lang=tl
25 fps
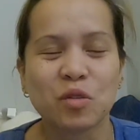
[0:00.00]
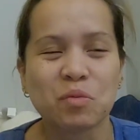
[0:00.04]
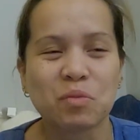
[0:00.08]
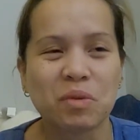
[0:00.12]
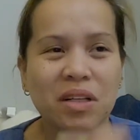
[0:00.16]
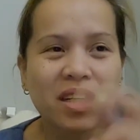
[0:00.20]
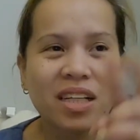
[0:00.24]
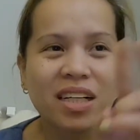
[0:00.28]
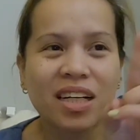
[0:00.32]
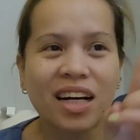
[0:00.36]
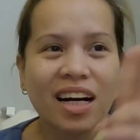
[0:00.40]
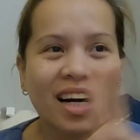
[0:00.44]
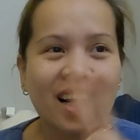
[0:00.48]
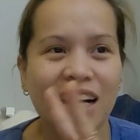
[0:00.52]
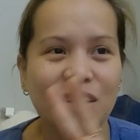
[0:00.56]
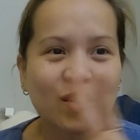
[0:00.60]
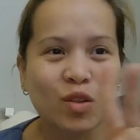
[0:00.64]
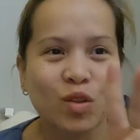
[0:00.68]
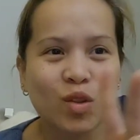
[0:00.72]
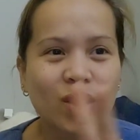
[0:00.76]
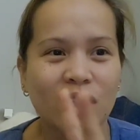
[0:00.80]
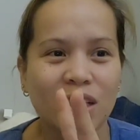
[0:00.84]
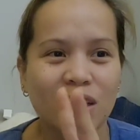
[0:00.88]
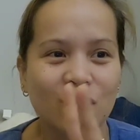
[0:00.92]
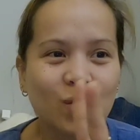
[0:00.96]
so
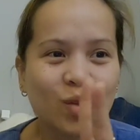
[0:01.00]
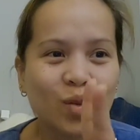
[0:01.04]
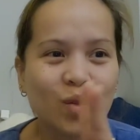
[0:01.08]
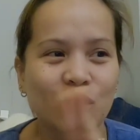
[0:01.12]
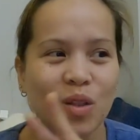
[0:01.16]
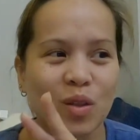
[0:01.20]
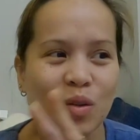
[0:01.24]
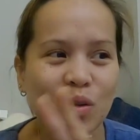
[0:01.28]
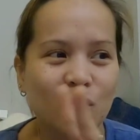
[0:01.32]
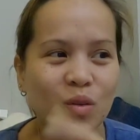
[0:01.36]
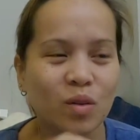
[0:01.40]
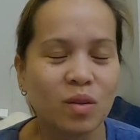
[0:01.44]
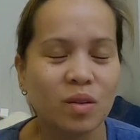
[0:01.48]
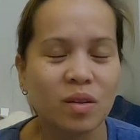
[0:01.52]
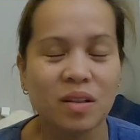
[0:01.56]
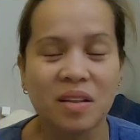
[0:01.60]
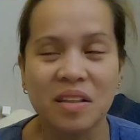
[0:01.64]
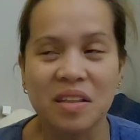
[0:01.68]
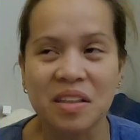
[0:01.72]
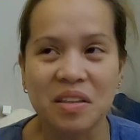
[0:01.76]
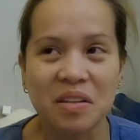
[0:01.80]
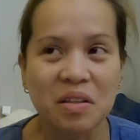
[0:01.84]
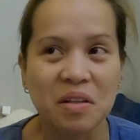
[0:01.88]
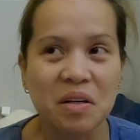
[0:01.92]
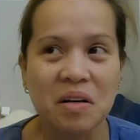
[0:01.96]
magkaano sa doon ako.
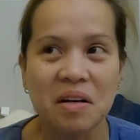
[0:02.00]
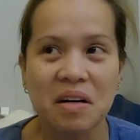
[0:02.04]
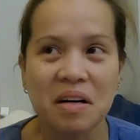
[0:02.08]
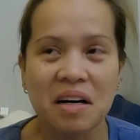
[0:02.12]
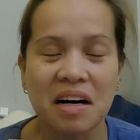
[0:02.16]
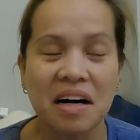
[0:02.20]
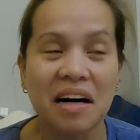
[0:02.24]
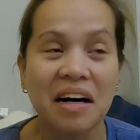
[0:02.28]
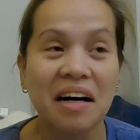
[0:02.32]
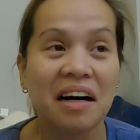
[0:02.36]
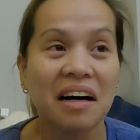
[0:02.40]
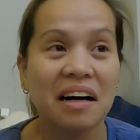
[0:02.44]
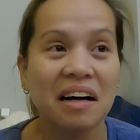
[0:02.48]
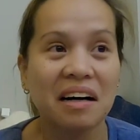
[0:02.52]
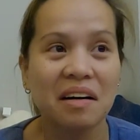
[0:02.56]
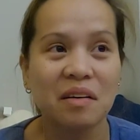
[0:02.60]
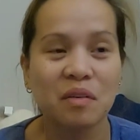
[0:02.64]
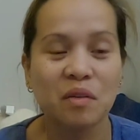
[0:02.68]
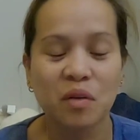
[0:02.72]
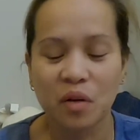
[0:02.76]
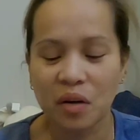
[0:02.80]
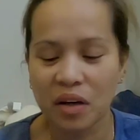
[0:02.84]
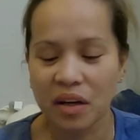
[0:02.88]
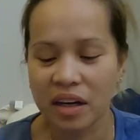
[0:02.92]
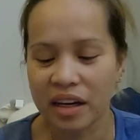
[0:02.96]
Ayun ko, ah,
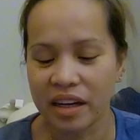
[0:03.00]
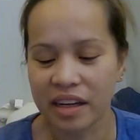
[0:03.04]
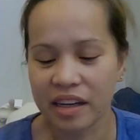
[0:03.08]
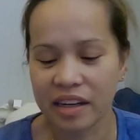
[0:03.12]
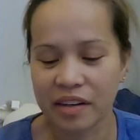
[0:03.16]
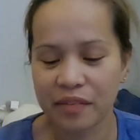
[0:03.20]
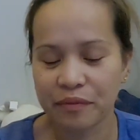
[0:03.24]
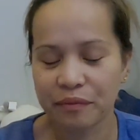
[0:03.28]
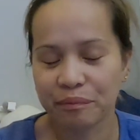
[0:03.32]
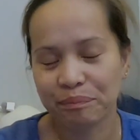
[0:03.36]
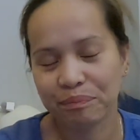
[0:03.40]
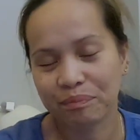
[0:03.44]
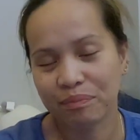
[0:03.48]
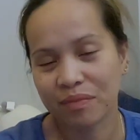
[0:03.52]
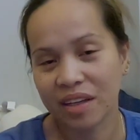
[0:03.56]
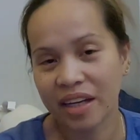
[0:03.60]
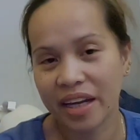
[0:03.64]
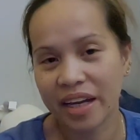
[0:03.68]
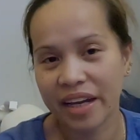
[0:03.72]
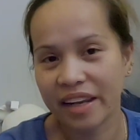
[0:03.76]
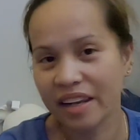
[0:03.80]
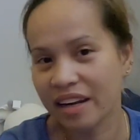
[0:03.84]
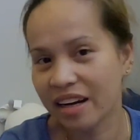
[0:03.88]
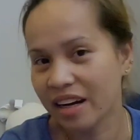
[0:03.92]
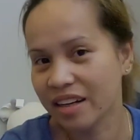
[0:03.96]
okay.
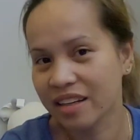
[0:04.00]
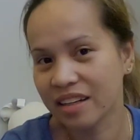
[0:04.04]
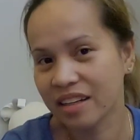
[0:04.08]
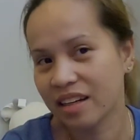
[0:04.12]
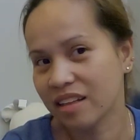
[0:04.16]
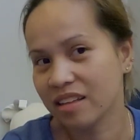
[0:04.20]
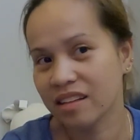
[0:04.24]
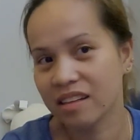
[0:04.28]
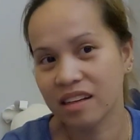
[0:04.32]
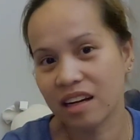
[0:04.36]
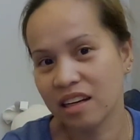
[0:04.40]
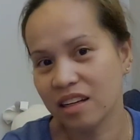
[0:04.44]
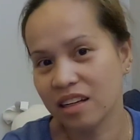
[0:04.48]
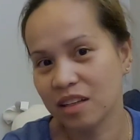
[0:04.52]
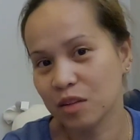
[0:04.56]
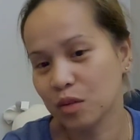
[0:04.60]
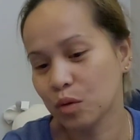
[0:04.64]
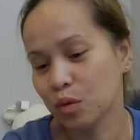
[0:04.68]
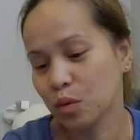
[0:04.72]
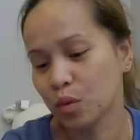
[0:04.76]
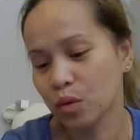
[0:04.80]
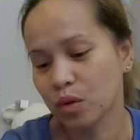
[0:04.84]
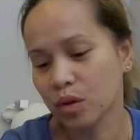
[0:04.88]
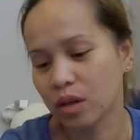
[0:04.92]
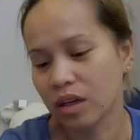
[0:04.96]
Hilana at
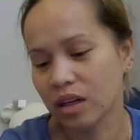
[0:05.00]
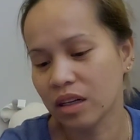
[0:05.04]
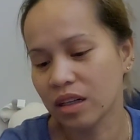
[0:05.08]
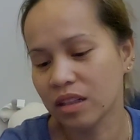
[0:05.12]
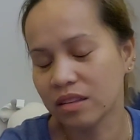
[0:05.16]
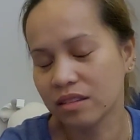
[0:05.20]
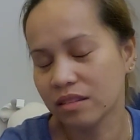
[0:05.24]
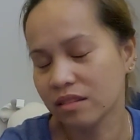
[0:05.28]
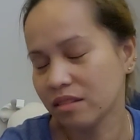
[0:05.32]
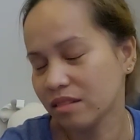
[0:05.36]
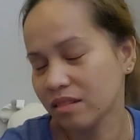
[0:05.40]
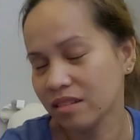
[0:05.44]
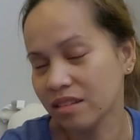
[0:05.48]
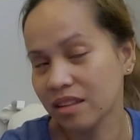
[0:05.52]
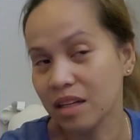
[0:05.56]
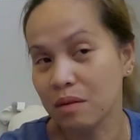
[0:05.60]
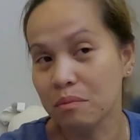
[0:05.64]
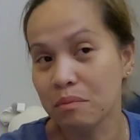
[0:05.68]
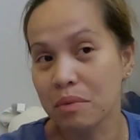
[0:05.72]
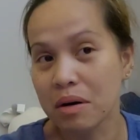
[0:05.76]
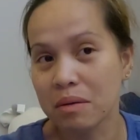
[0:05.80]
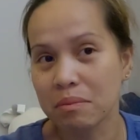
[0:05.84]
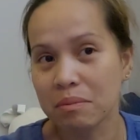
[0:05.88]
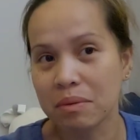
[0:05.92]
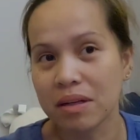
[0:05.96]
kalintura.
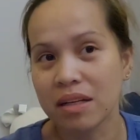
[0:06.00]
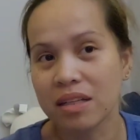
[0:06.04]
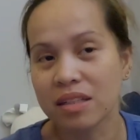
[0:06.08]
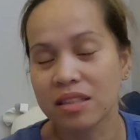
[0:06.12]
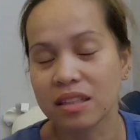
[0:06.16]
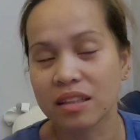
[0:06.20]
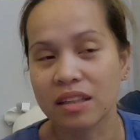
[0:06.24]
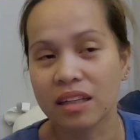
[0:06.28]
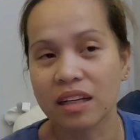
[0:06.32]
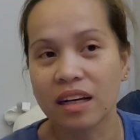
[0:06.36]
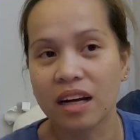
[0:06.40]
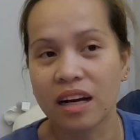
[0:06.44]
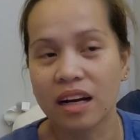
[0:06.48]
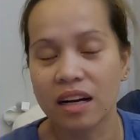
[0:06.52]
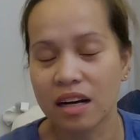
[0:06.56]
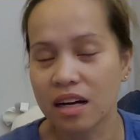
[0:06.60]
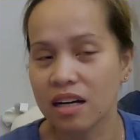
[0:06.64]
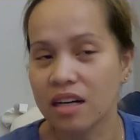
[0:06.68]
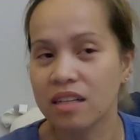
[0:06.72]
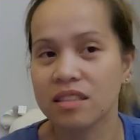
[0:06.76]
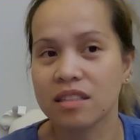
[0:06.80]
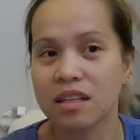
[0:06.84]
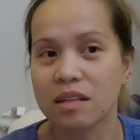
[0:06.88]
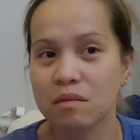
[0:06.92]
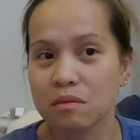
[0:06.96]
Iba pala sa tag
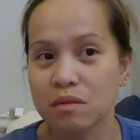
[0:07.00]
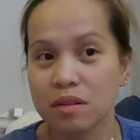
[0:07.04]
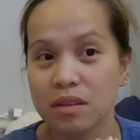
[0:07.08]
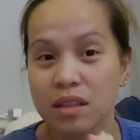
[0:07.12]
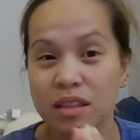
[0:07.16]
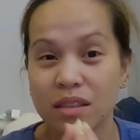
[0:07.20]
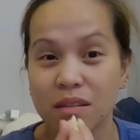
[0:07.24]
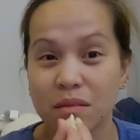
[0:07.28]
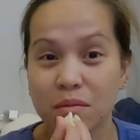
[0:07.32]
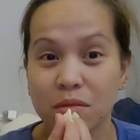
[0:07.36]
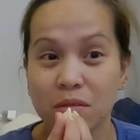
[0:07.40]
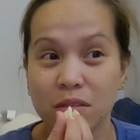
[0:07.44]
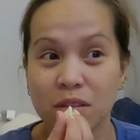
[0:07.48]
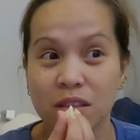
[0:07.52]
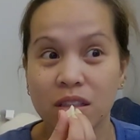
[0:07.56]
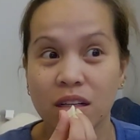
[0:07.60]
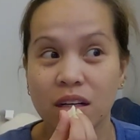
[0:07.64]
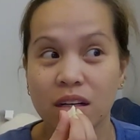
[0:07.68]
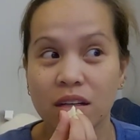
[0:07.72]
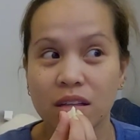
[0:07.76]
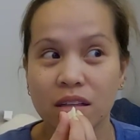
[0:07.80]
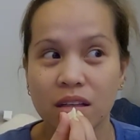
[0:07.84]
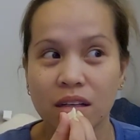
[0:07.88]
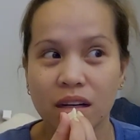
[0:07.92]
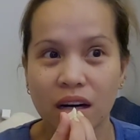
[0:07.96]
ah, sa,
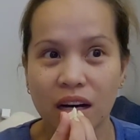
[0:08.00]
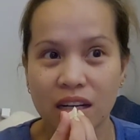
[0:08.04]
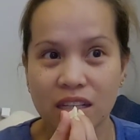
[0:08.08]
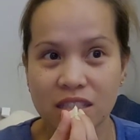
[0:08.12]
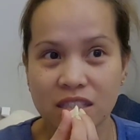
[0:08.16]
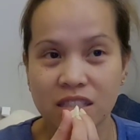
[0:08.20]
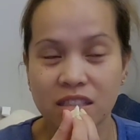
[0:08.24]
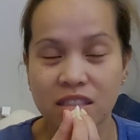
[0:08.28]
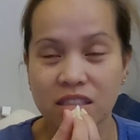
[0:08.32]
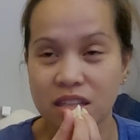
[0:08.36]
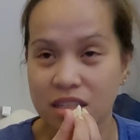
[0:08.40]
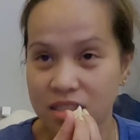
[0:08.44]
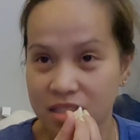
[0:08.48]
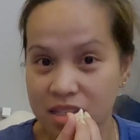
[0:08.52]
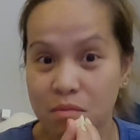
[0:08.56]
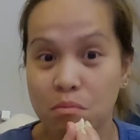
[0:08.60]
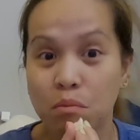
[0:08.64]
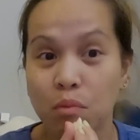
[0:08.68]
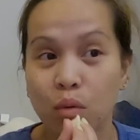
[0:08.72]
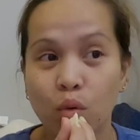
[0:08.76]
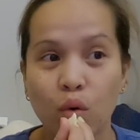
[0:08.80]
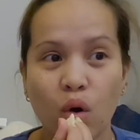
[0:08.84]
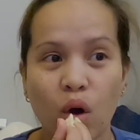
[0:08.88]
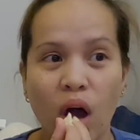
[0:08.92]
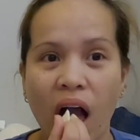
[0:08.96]
ah, sa
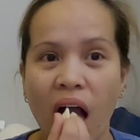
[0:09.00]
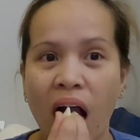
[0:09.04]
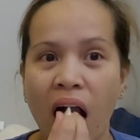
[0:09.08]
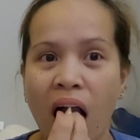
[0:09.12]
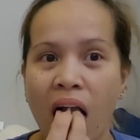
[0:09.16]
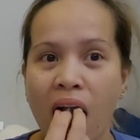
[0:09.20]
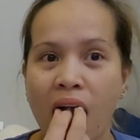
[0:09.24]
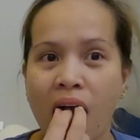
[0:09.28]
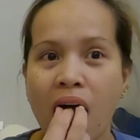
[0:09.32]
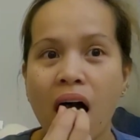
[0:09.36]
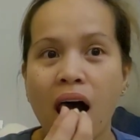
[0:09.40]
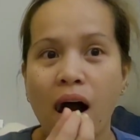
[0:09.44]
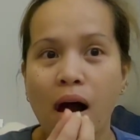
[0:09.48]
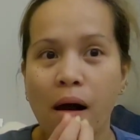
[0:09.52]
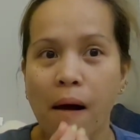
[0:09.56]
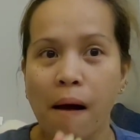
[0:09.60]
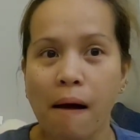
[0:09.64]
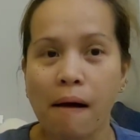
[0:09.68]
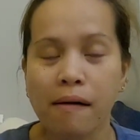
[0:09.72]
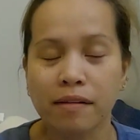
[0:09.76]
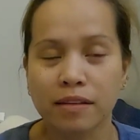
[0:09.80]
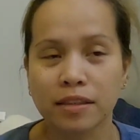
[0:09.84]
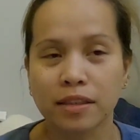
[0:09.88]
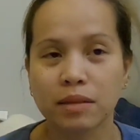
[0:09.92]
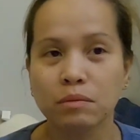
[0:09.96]
Cebu.
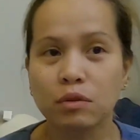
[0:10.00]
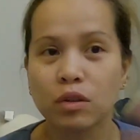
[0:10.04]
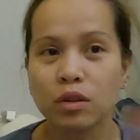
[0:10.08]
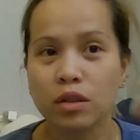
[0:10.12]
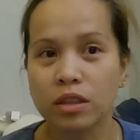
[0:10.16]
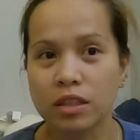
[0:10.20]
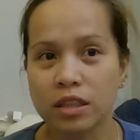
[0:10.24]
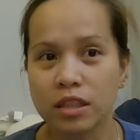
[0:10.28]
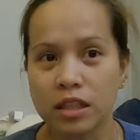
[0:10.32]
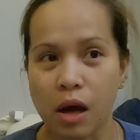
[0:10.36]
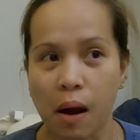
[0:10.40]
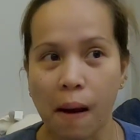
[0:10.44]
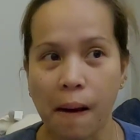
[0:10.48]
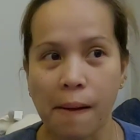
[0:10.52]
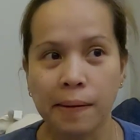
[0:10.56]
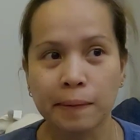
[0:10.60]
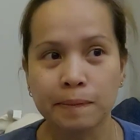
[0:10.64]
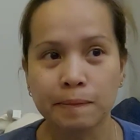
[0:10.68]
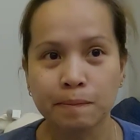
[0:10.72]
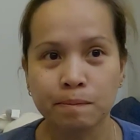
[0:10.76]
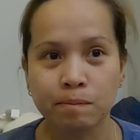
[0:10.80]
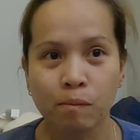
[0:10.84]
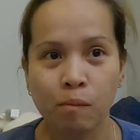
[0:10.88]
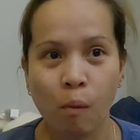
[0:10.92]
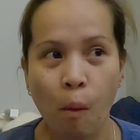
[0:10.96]
Cebu kasi.
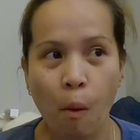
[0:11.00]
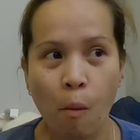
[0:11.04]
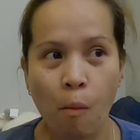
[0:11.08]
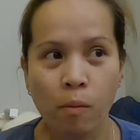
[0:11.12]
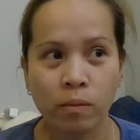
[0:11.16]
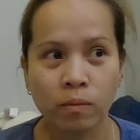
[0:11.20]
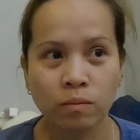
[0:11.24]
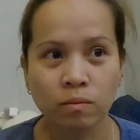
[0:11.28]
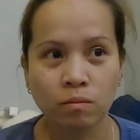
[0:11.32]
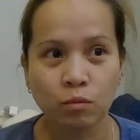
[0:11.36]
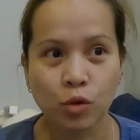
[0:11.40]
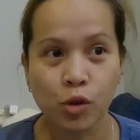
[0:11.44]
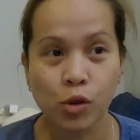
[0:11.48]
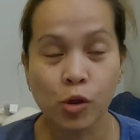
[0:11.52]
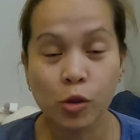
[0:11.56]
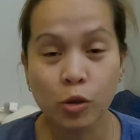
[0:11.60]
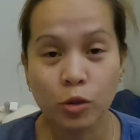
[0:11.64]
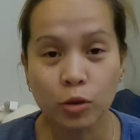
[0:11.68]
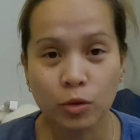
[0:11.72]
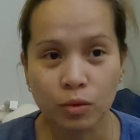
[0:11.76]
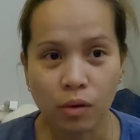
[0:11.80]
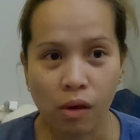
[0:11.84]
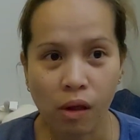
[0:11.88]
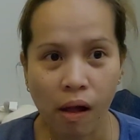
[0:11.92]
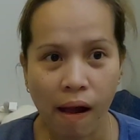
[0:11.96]
More
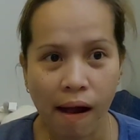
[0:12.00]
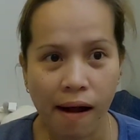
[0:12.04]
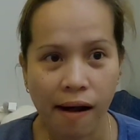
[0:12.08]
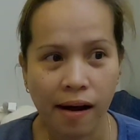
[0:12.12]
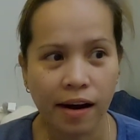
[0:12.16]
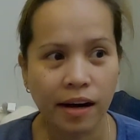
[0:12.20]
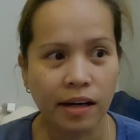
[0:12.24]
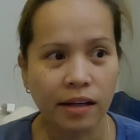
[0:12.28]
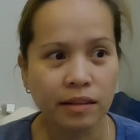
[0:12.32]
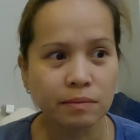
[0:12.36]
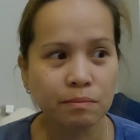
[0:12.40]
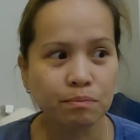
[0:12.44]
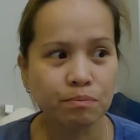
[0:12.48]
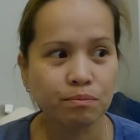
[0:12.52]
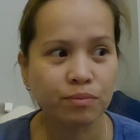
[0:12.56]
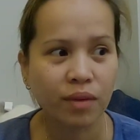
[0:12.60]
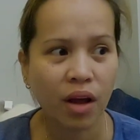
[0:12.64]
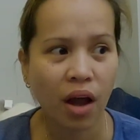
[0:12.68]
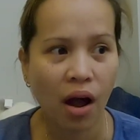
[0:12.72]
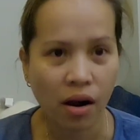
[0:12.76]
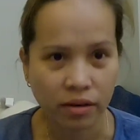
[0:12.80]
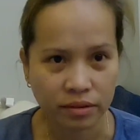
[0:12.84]
on, um,